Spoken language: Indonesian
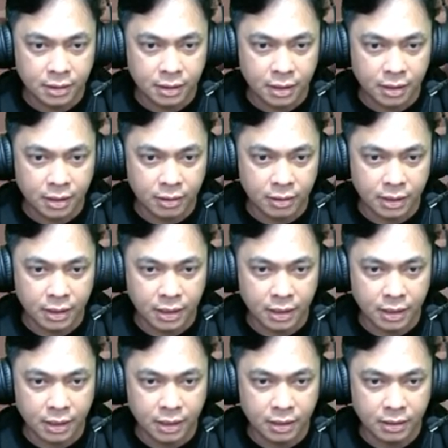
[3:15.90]
kalau klik
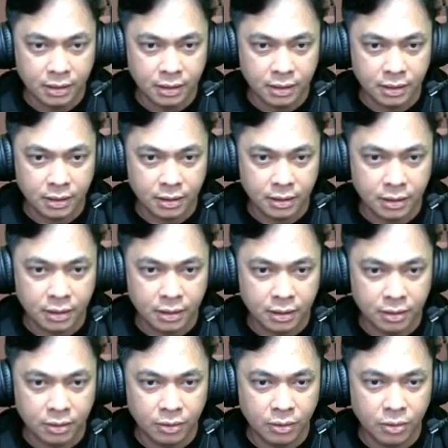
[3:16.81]
kanan
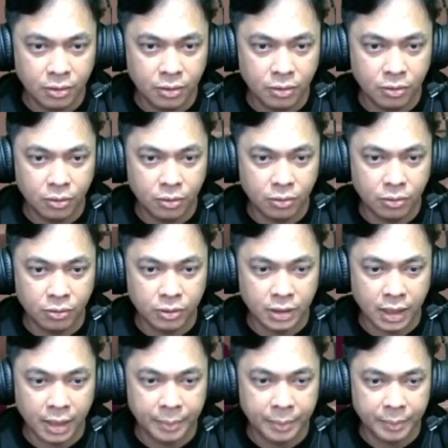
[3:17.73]
oh
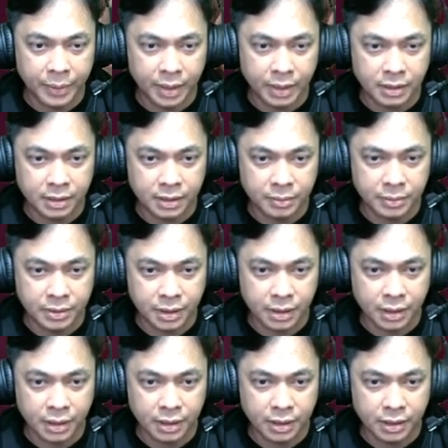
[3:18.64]
dilempar aja bisa
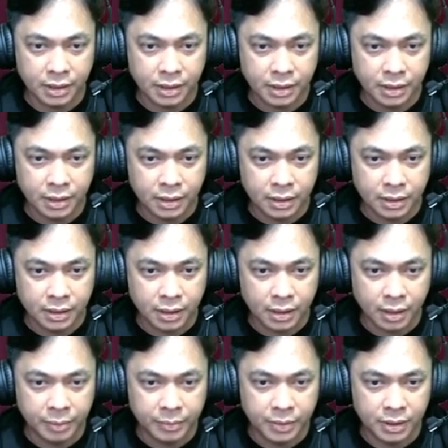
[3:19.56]
ya
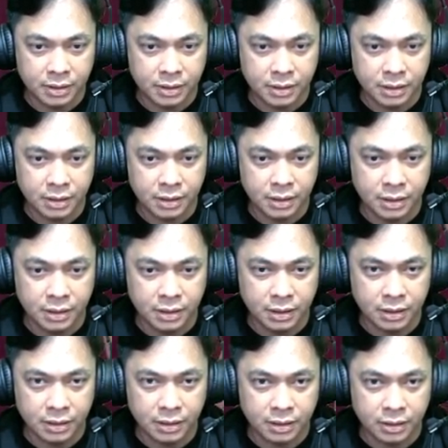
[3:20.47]
kita ambil sini
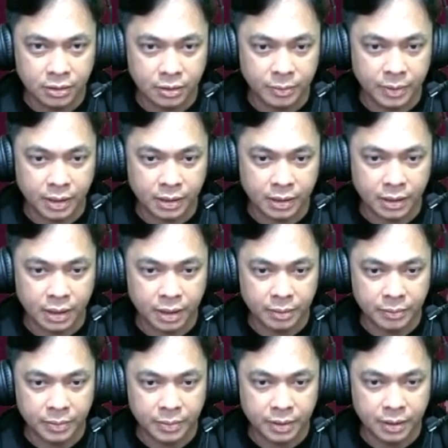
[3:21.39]
coba kita
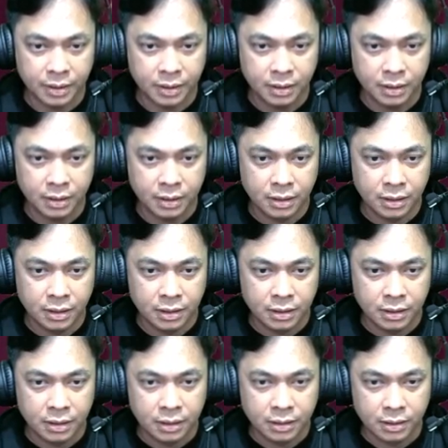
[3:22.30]
ambil
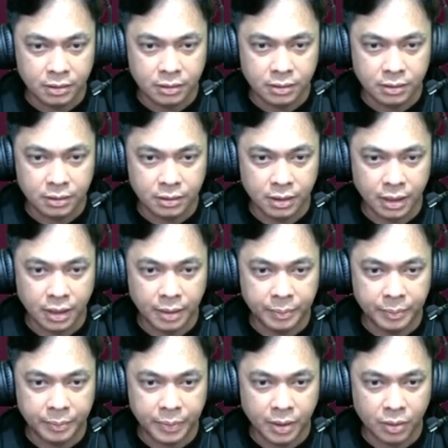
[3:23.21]
terus kita
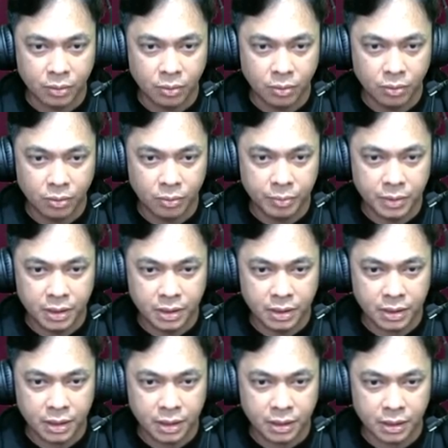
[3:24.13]
lempar oh begini
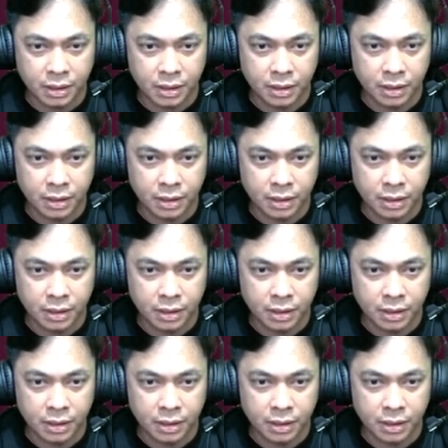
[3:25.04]
caranya